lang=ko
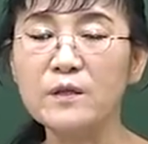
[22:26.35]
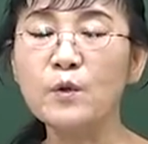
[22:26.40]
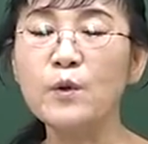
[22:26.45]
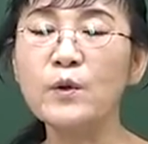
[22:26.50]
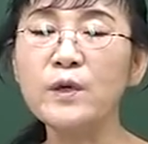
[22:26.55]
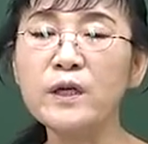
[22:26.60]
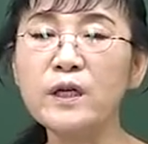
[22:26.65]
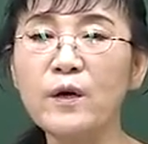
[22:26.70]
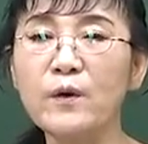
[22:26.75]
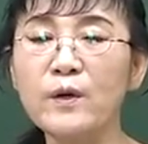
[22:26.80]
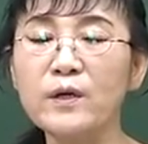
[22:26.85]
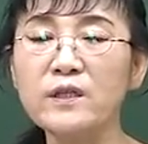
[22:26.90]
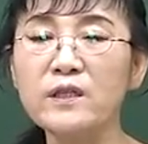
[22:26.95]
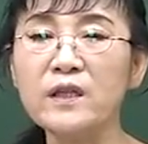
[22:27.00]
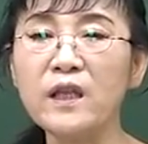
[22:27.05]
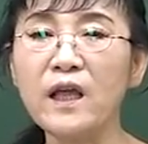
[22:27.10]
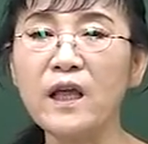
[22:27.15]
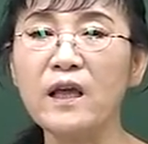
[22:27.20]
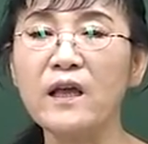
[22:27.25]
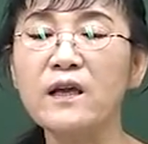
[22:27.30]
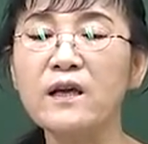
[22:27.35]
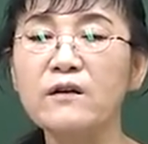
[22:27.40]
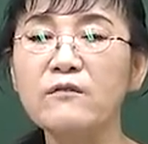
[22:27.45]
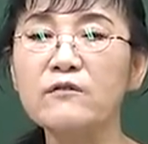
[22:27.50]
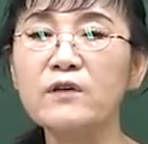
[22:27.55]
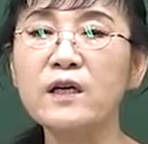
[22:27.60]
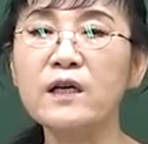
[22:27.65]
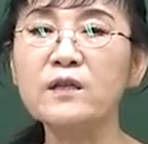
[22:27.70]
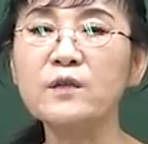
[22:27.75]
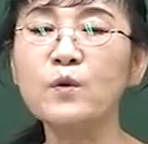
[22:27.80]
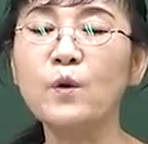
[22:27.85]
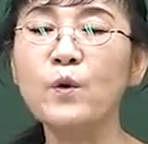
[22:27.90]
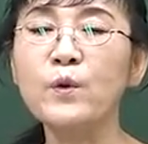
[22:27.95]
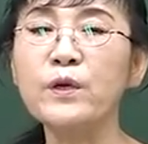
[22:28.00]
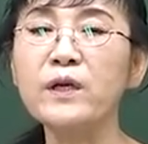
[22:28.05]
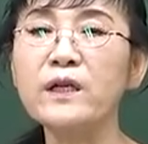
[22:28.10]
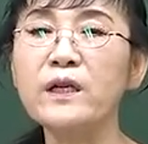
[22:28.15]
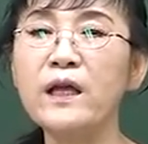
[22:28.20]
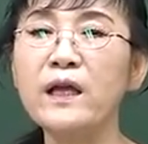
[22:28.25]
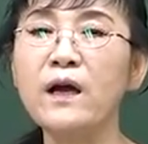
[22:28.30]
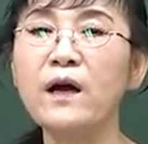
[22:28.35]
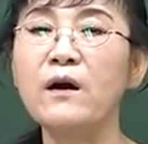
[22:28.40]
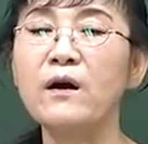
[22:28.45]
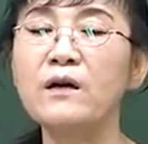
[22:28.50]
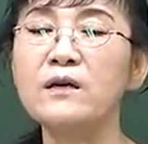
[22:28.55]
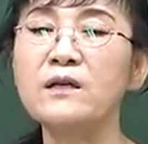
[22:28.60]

독일어원인데 우리가 독일의